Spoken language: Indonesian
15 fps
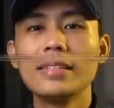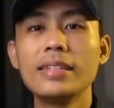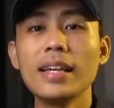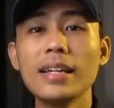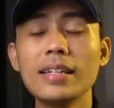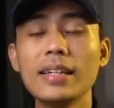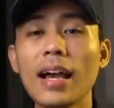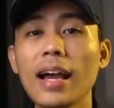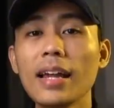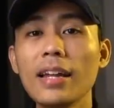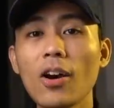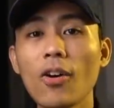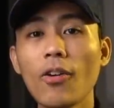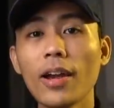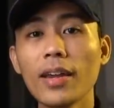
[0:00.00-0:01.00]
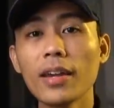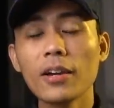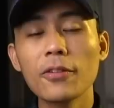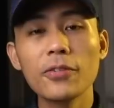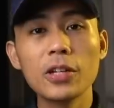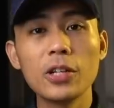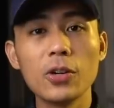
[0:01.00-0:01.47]
Jadi ada orang yang
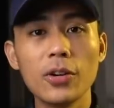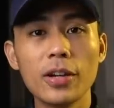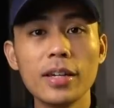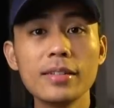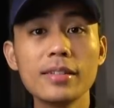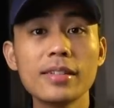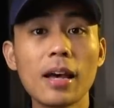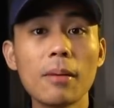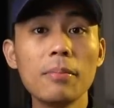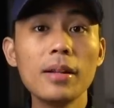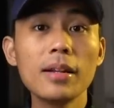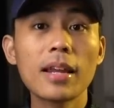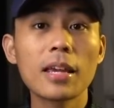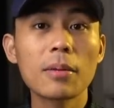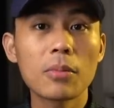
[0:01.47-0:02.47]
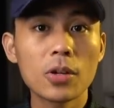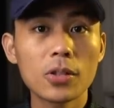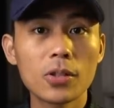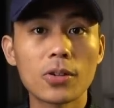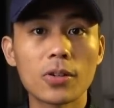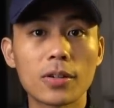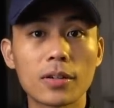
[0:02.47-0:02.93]
ngevideoin sambil naik
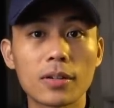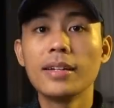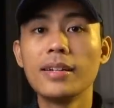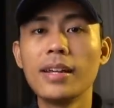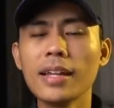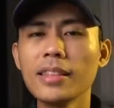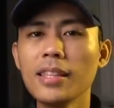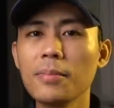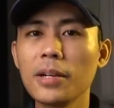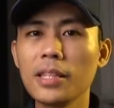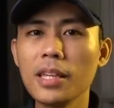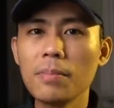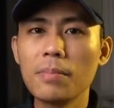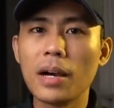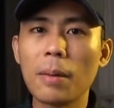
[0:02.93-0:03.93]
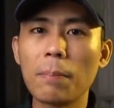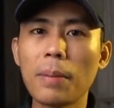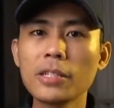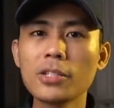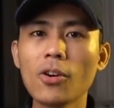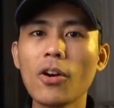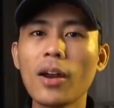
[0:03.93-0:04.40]
motor. Dan tiba-tiba
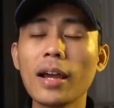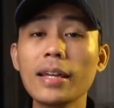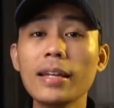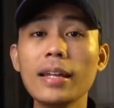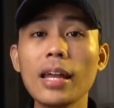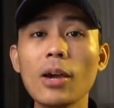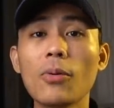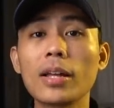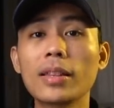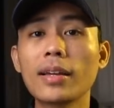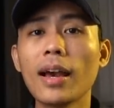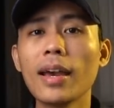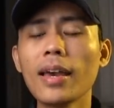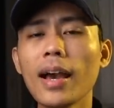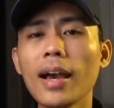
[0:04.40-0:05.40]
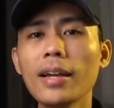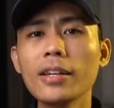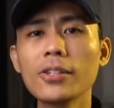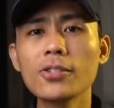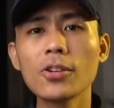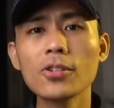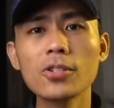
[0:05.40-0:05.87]
pas orang ini lewat kayak ada
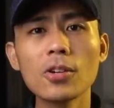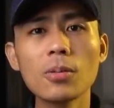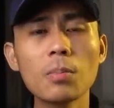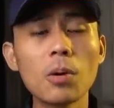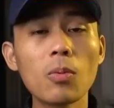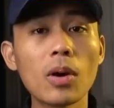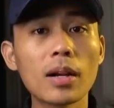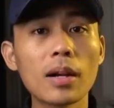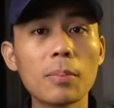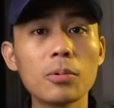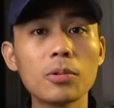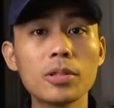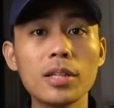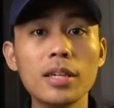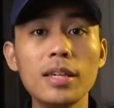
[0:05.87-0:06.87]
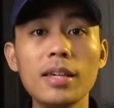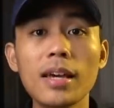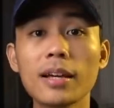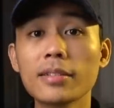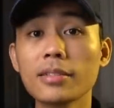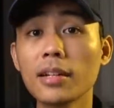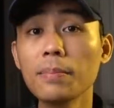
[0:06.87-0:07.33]
sosok berwarna putih
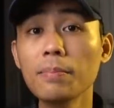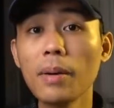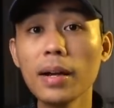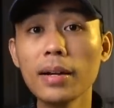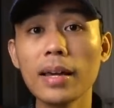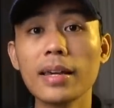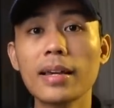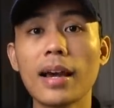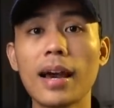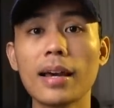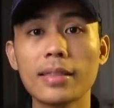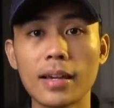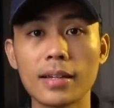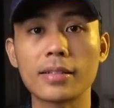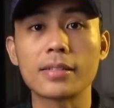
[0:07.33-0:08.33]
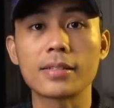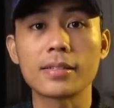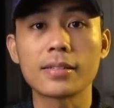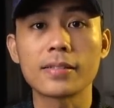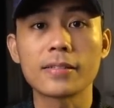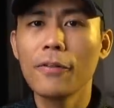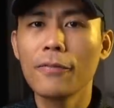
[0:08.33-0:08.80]
yang terbang naik ke atas.
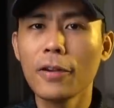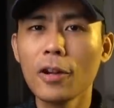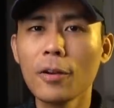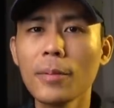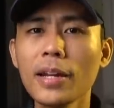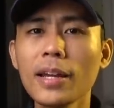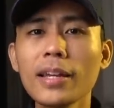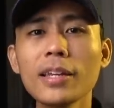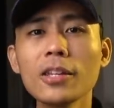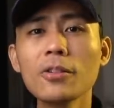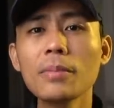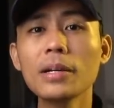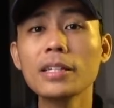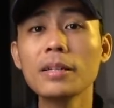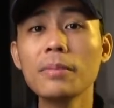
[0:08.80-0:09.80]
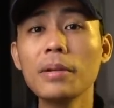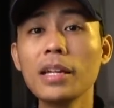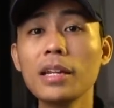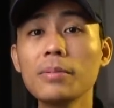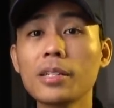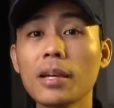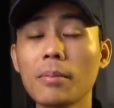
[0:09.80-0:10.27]
Fenomenanya tuh masih
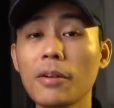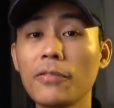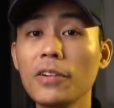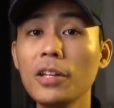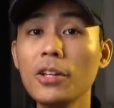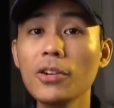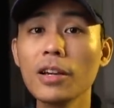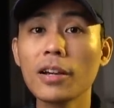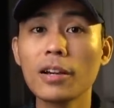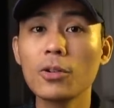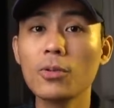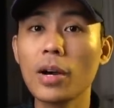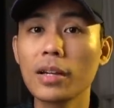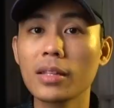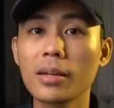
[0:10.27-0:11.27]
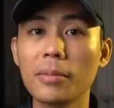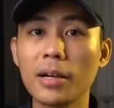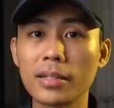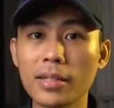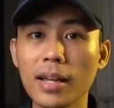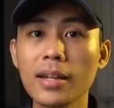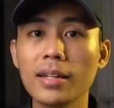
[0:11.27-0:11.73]
mirip sama video yang kedua kita
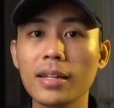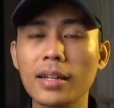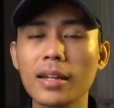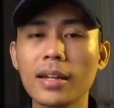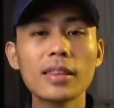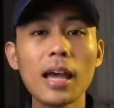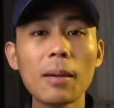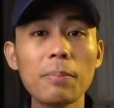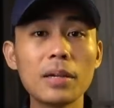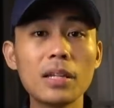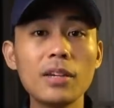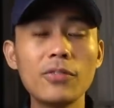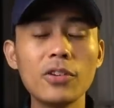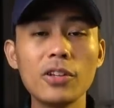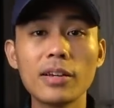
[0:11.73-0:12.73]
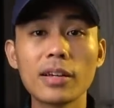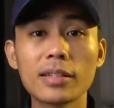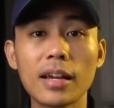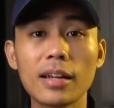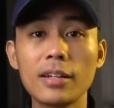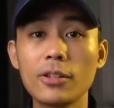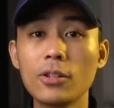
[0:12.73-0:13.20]
bahas tadi tapi di video yang
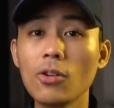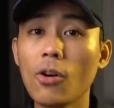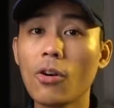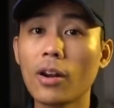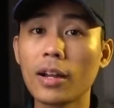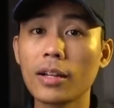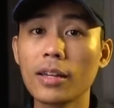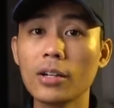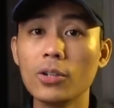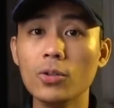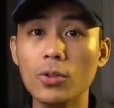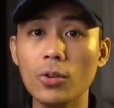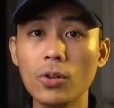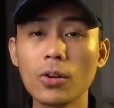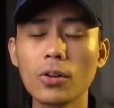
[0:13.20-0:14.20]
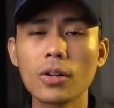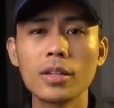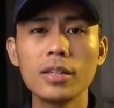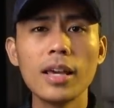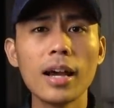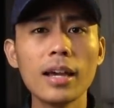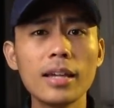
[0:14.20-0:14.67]
tadi itu orangnya duduk,
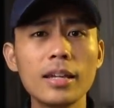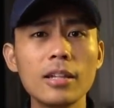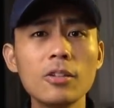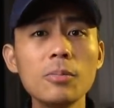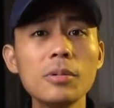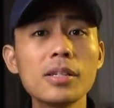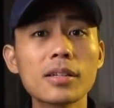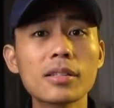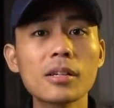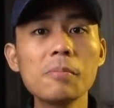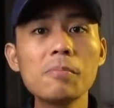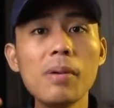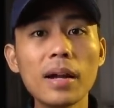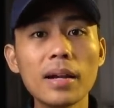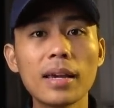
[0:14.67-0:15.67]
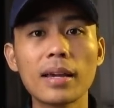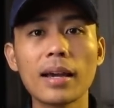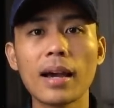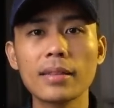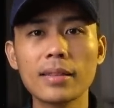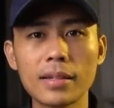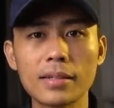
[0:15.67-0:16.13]
yang ini tuh bisa terbang naik
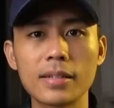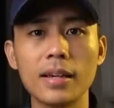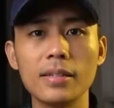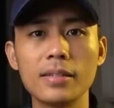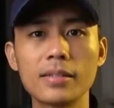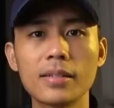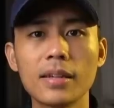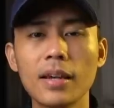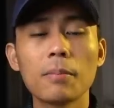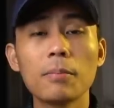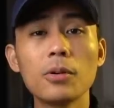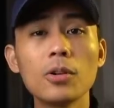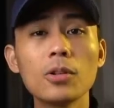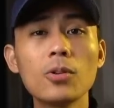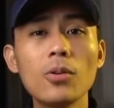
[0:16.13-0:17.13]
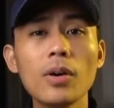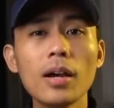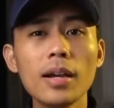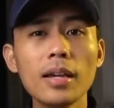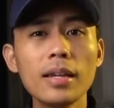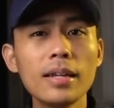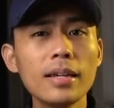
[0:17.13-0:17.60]
ke atas guys. Menurut gue
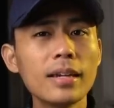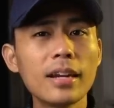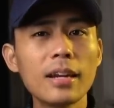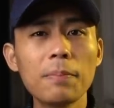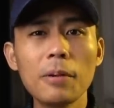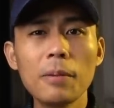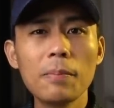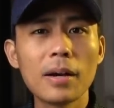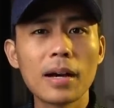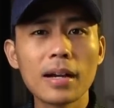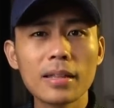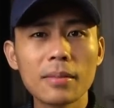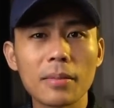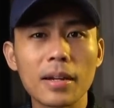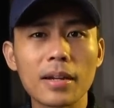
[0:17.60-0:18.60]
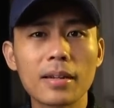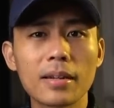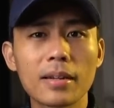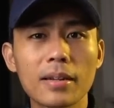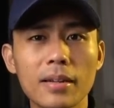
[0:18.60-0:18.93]
ini creepy banget men.